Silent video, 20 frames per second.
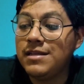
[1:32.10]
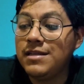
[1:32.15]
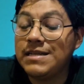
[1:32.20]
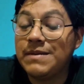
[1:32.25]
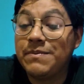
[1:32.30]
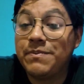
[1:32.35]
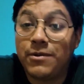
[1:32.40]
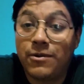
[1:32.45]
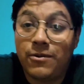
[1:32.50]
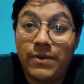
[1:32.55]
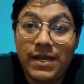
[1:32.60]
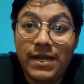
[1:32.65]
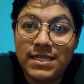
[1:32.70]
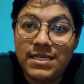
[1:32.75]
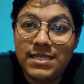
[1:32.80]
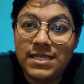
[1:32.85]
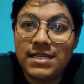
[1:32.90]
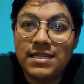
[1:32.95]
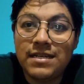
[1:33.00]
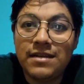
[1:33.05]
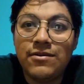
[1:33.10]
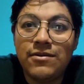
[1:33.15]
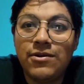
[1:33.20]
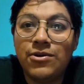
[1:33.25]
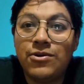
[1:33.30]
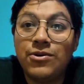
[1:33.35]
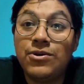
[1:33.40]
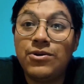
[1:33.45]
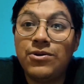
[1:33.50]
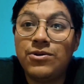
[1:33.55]
se aprovechan y
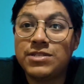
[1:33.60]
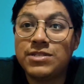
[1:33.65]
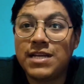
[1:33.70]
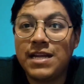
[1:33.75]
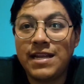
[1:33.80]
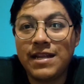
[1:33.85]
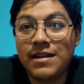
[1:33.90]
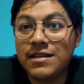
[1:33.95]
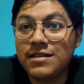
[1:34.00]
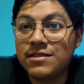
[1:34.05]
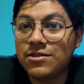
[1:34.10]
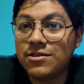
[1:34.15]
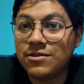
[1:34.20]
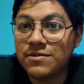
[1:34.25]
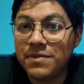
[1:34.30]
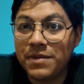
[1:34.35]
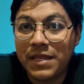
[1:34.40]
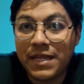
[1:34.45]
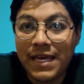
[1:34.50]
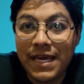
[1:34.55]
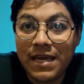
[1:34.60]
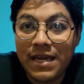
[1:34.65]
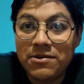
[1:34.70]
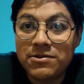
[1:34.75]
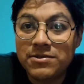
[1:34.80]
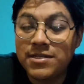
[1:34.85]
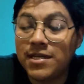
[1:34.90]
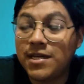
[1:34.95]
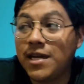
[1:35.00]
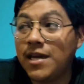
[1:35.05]
luego salen estos
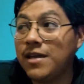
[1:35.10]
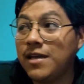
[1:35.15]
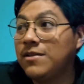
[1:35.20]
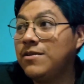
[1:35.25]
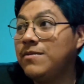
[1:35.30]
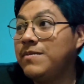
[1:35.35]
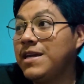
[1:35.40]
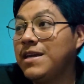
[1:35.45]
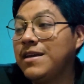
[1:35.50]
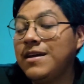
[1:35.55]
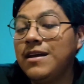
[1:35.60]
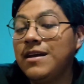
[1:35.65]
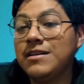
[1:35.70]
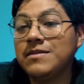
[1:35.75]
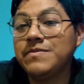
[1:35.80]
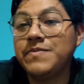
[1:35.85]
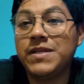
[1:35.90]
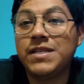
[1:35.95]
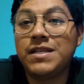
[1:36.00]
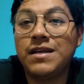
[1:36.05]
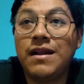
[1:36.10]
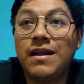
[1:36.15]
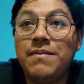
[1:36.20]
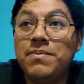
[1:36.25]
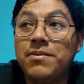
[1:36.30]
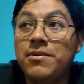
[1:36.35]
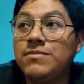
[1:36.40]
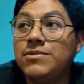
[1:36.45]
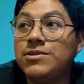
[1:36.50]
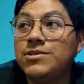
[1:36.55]
videos de que no me quiere respetar
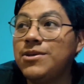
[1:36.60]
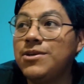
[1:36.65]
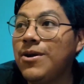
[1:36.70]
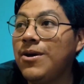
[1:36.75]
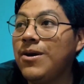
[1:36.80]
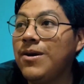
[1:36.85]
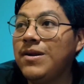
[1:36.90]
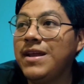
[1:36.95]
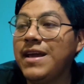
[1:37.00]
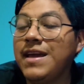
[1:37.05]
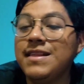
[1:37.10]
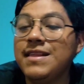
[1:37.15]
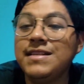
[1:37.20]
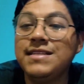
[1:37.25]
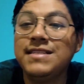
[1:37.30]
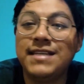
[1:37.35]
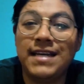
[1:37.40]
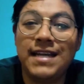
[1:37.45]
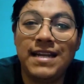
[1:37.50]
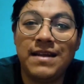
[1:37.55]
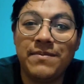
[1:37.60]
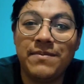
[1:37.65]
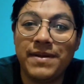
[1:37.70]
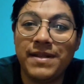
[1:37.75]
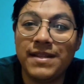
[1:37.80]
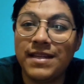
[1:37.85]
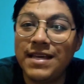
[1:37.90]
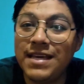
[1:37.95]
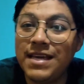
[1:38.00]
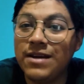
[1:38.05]
la promoción y ahí dice que la
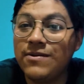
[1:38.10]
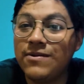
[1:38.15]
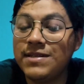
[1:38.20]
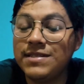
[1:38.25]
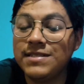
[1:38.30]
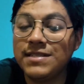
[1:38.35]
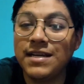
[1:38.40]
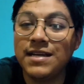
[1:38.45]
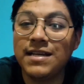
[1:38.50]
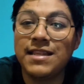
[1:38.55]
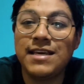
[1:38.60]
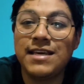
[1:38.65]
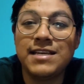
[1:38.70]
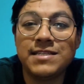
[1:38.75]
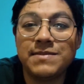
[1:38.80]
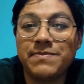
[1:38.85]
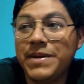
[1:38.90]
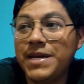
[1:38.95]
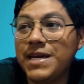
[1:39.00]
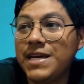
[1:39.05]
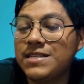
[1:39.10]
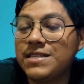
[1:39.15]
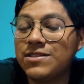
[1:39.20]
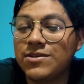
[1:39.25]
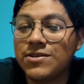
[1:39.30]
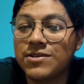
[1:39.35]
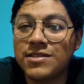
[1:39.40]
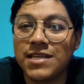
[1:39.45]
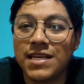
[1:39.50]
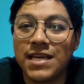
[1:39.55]
pantalla cuesta 10
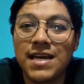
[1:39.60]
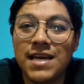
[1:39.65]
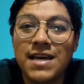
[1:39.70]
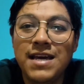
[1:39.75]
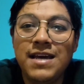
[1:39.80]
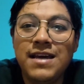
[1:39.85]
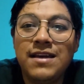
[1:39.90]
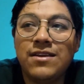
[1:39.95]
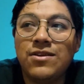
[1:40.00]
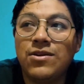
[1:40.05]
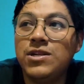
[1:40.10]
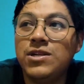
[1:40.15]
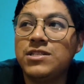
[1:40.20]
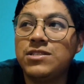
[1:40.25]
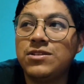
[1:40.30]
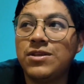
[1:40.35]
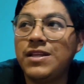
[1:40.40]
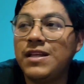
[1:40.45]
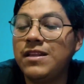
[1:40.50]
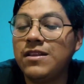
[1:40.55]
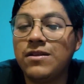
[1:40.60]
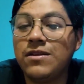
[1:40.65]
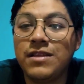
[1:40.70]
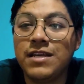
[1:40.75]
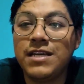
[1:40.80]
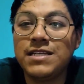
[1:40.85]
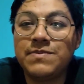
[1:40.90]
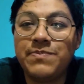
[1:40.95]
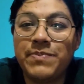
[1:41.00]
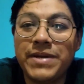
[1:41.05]
pesos y yo le estoy dando
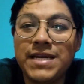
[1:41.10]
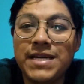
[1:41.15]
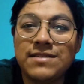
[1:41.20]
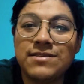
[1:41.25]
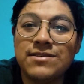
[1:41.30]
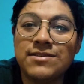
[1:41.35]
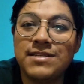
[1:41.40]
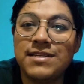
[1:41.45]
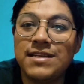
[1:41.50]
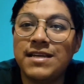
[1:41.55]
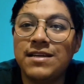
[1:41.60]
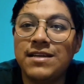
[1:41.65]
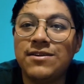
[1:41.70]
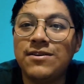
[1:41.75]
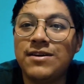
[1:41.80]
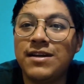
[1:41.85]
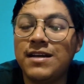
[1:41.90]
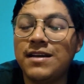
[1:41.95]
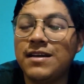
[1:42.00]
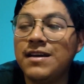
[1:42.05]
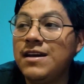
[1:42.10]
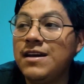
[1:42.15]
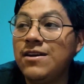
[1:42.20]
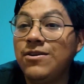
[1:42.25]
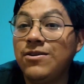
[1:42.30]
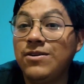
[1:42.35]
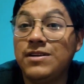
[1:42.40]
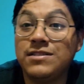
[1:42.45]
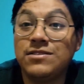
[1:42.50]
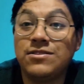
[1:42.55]
10 pesos y quiero que,
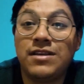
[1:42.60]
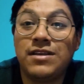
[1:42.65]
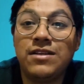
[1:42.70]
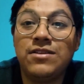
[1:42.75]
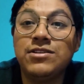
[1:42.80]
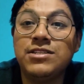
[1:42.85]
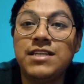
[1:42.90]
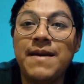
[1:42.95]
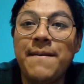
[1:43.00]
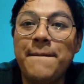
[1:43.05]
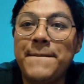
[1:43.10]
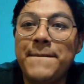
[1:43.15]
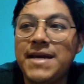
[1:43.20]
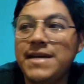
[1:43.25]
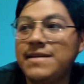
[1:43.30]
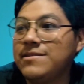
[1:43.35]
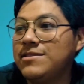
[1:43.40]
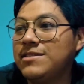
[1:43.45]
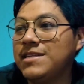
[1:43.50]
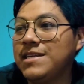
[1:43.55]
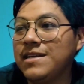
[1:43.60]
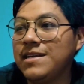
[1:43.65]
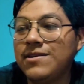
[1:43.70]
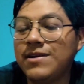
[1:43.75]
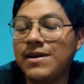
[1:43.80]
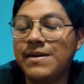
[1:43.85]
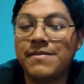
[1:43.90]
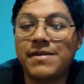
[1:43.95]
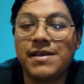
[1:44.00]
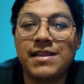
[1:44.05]
o le estoy dando 100 pesos y
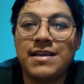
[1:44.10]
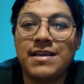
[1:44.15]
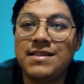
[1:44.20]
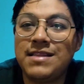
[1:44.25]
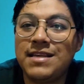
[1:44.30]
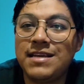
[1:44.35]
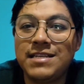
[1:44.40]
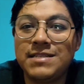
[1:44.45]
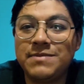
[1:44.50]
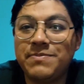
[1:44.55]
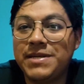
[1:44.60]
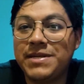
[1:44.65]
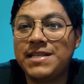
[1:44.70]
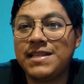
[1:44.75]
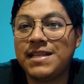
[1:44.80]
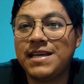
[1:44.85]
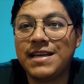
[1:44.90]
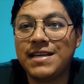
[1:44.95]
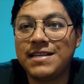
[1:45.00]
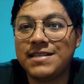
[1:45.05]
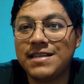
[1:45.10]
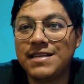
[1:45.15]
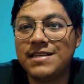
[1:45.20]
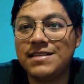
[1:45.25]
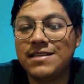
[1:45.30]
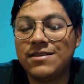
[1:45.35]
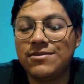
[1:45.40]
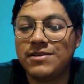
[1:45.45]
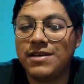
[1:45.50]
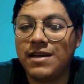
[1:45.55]
quiero que me dé 10 pantallas de
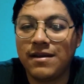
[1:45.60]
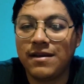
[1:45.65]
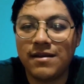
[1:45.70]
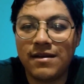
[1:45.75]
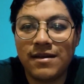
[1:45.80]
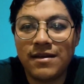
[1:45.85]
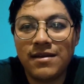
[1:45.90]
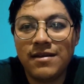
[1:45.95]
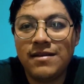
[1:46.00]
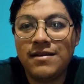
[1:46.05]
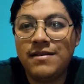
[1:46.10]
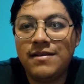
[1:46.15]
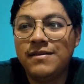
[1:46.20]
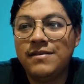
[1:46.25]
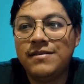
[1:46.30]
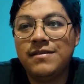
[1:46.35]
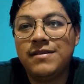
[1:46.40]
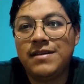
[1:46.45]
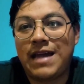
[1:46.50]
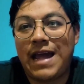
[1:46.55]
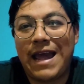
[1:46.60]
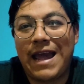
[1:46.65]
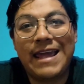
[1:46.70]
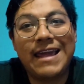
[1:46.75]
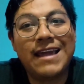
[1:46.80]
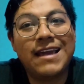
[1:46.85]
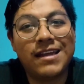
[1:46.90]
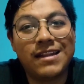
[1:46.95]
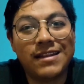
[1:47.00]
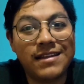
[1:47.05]
esta, o sea,
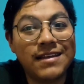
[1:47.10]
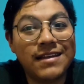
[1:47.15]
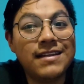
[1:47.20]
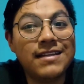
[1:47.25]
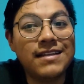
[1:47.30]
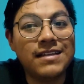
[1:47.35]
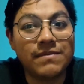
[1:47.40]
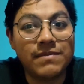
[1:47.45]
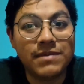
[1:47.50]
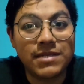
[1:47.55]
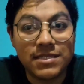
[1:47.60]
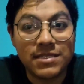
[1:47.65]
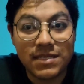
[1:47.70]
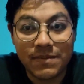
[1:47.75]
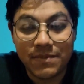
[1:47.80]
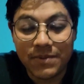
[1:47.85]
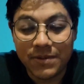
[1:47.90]
hay gente que también se